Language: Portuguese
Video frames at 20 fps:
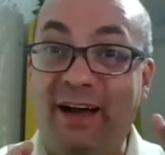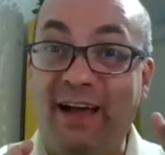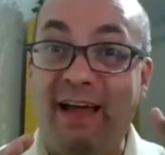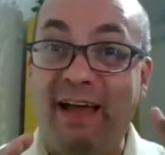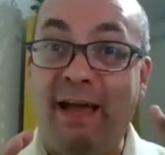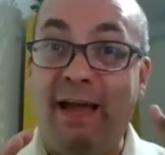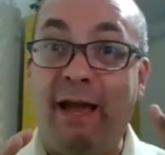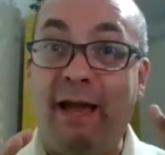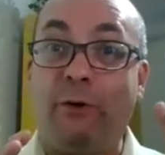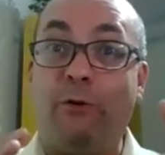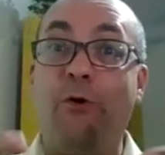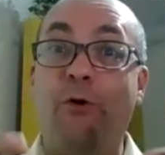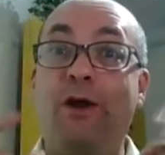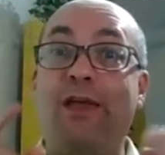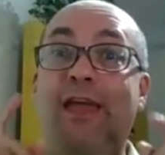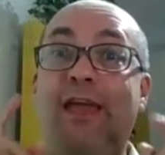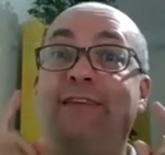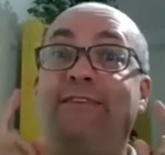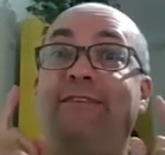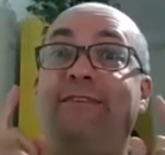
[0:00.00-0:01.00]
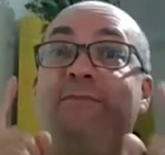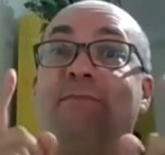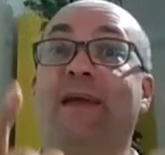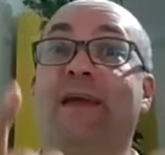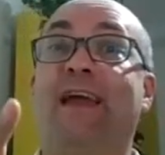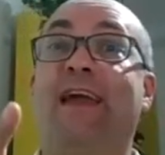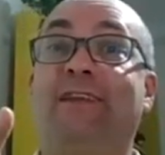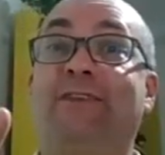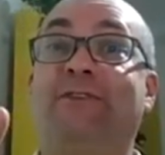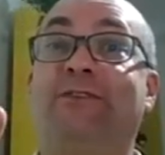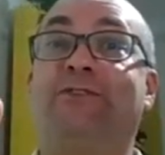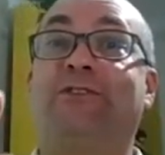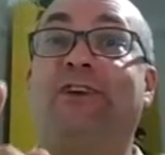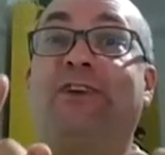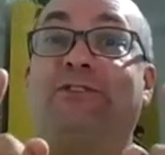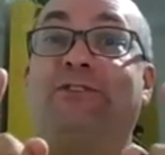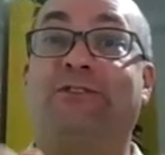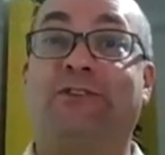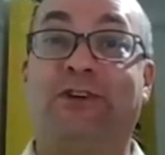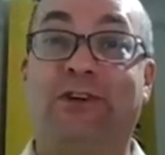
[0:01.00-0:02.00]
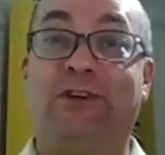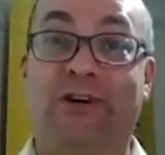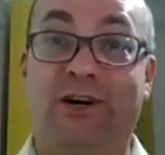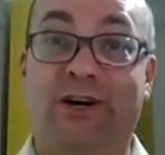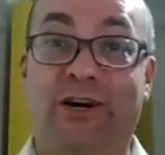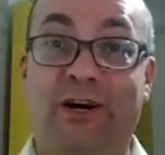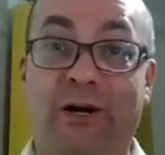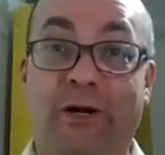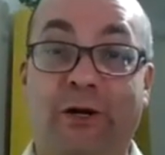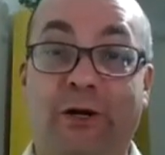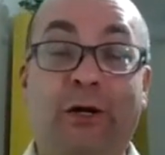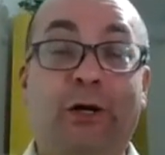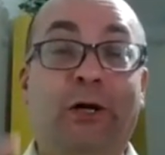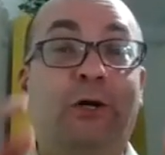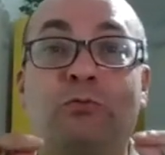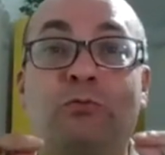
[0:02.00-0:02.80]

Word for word: é conhecimento, gestor.